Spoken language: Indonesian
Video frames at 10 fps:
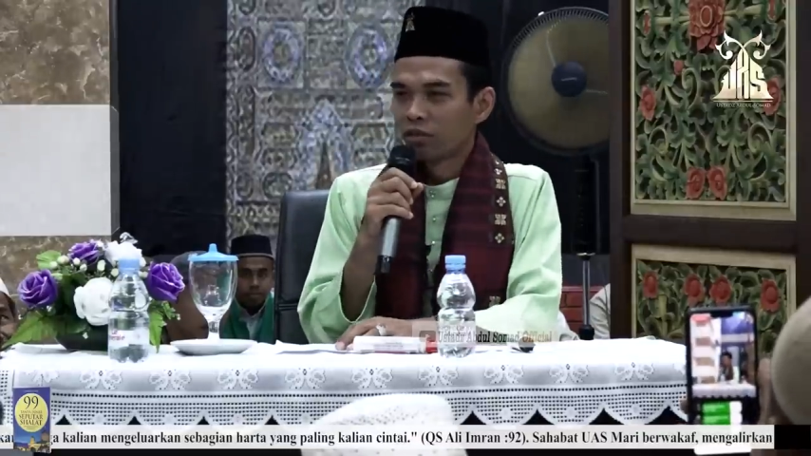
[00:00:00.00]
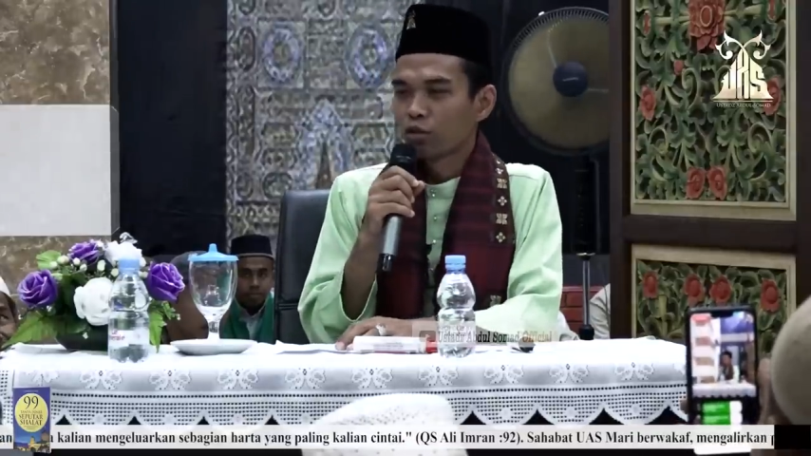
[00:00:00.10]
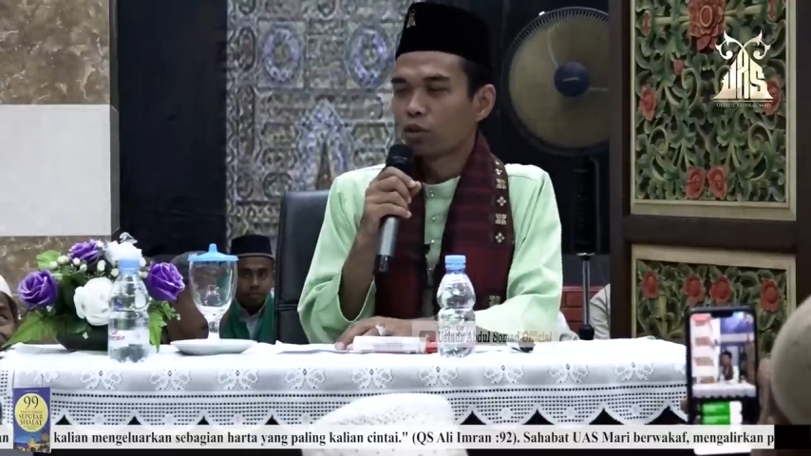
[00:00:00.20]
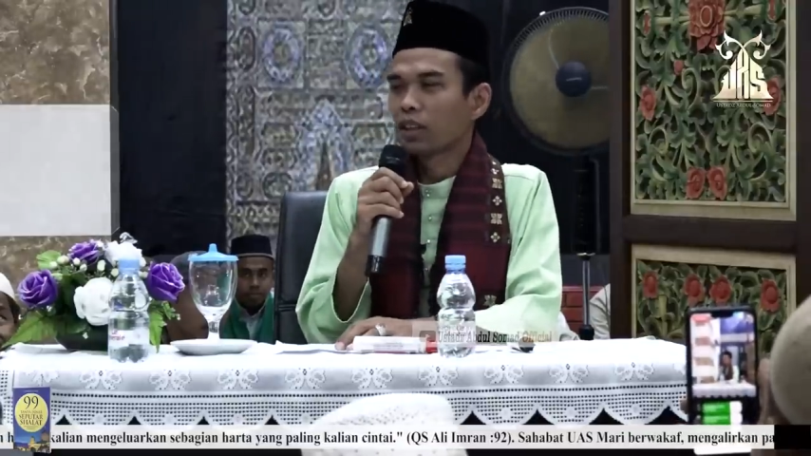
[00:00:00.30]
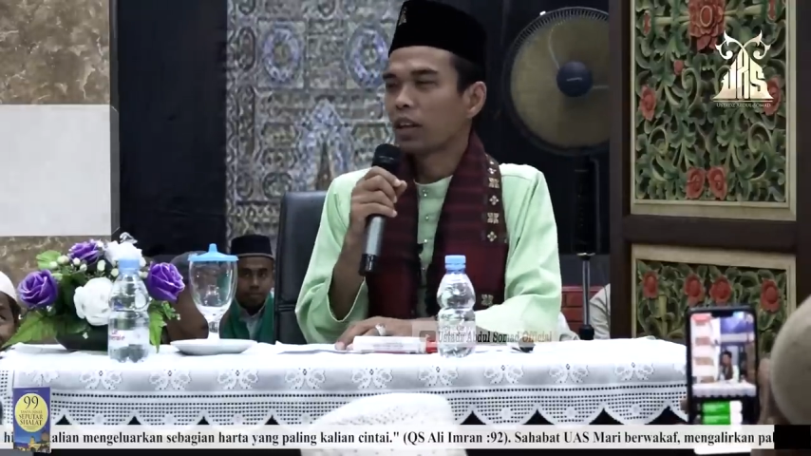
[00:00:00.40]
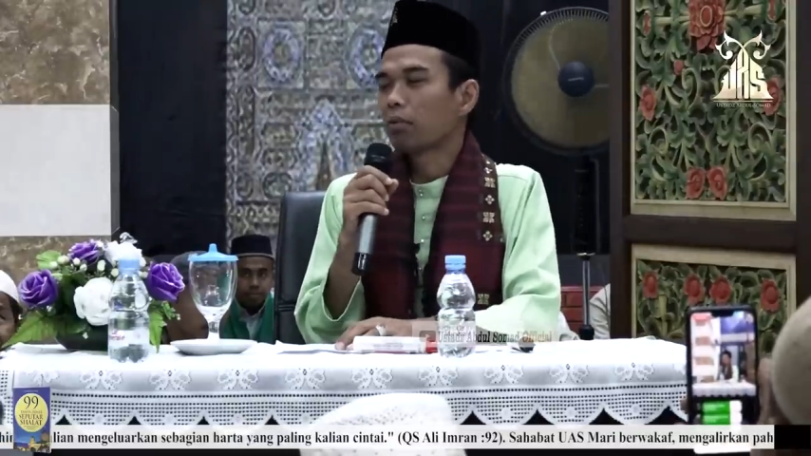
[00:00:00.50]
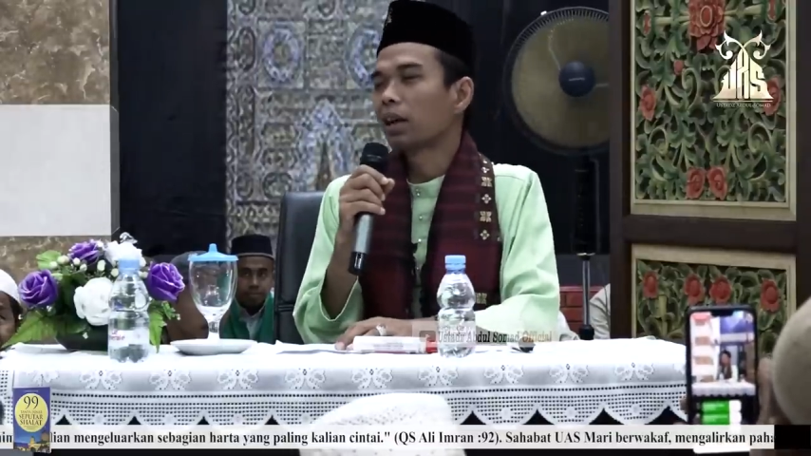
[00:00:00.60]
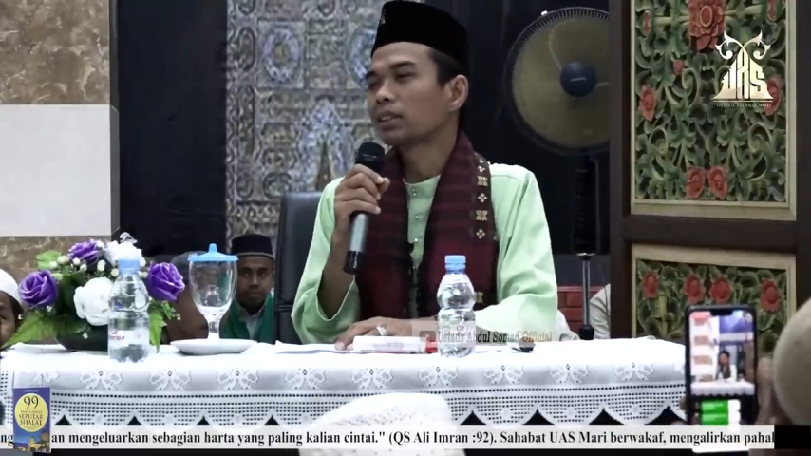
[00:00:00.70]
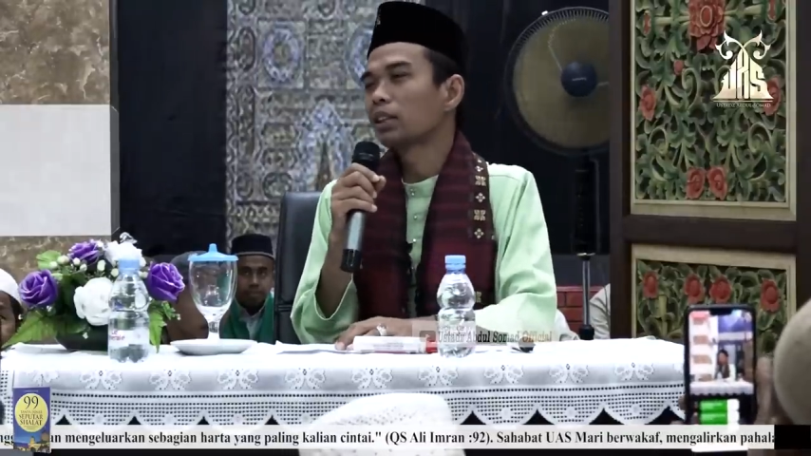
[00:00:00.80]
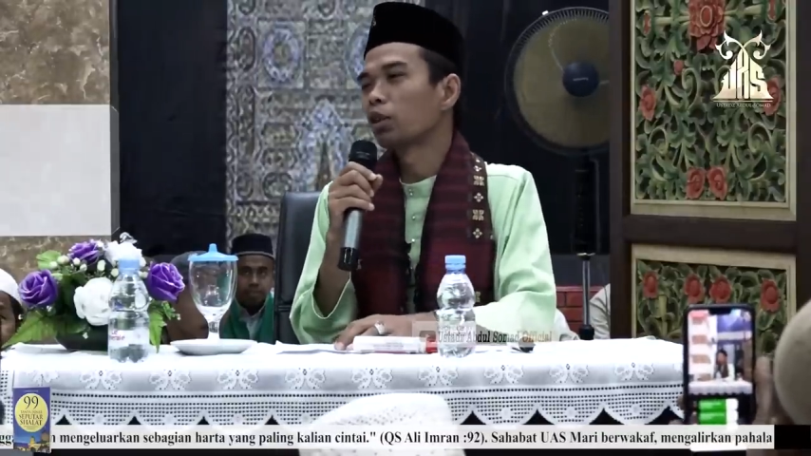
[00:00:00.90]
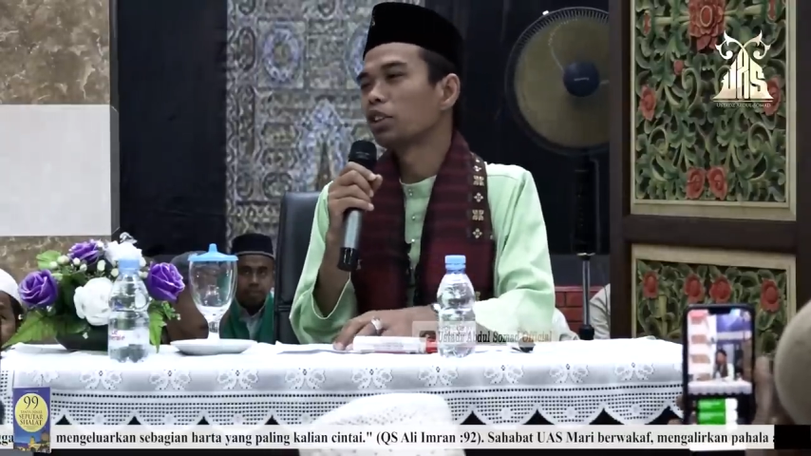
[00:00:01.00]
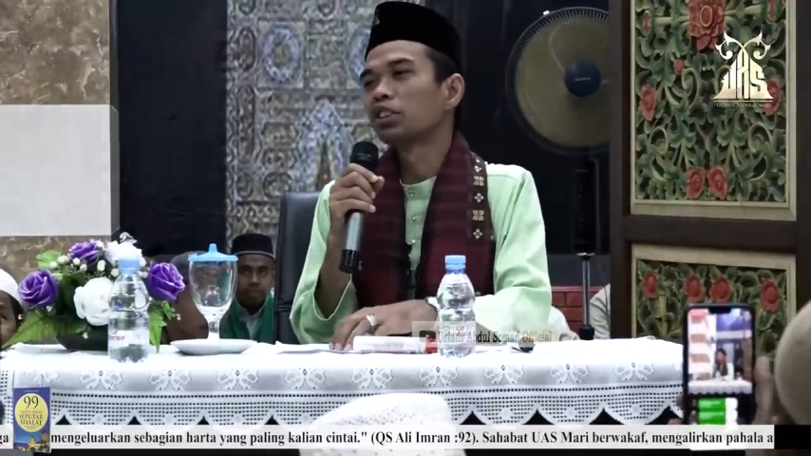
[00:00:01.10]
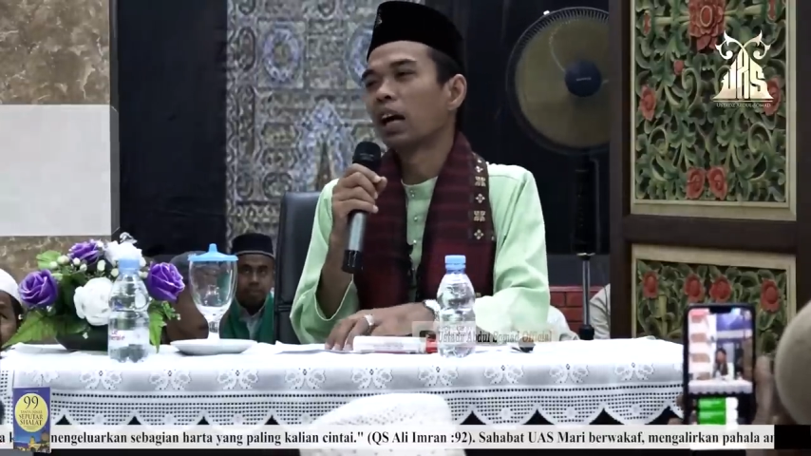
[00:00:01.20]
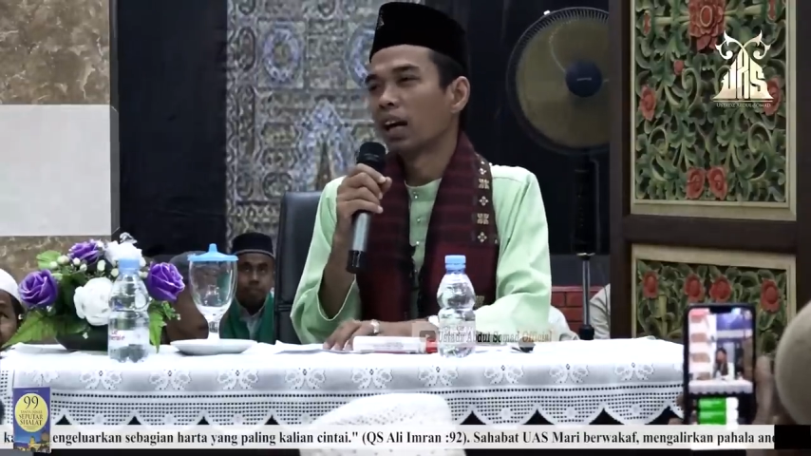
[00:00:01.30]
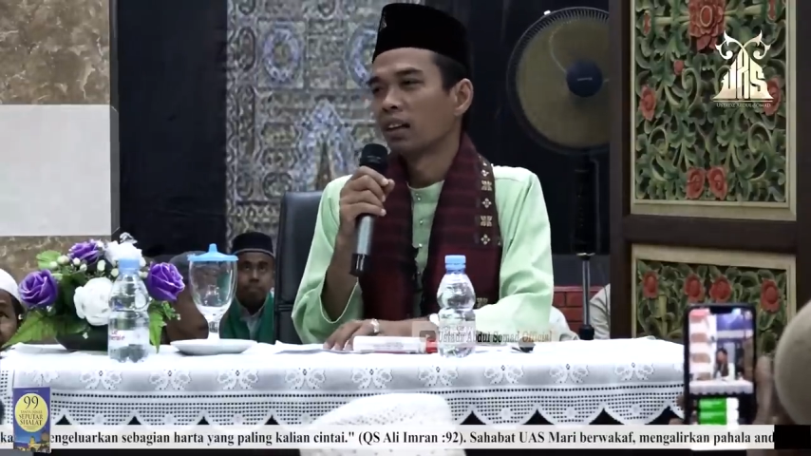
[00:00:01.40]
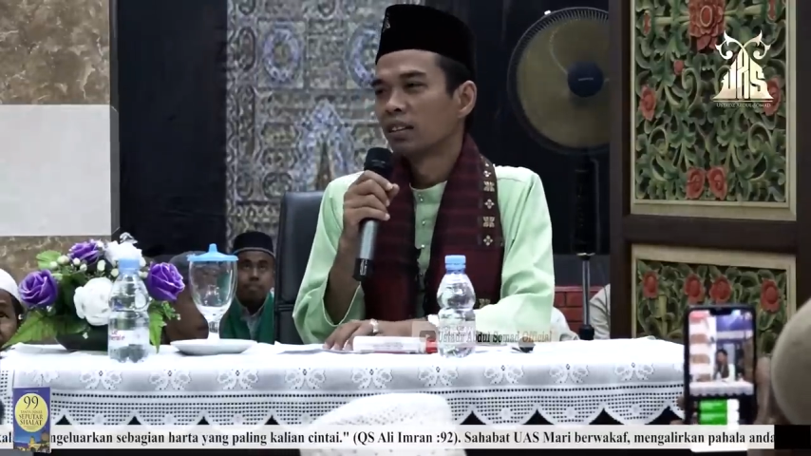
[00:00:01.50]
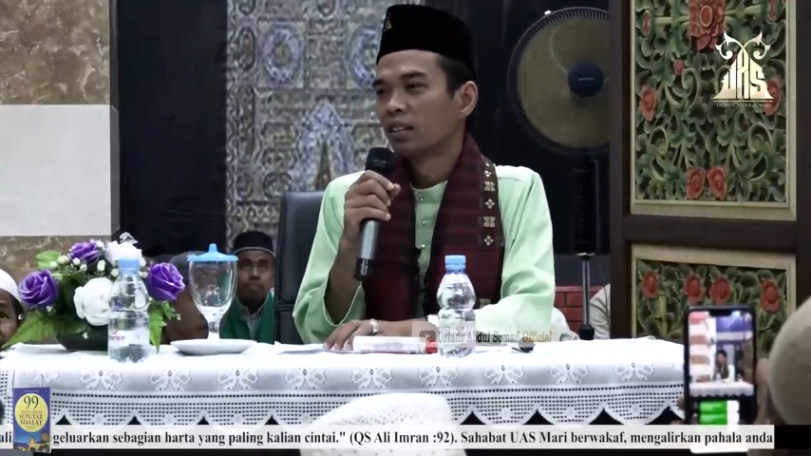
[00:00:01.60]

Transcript: Sudah jadi bahasa Indonesia.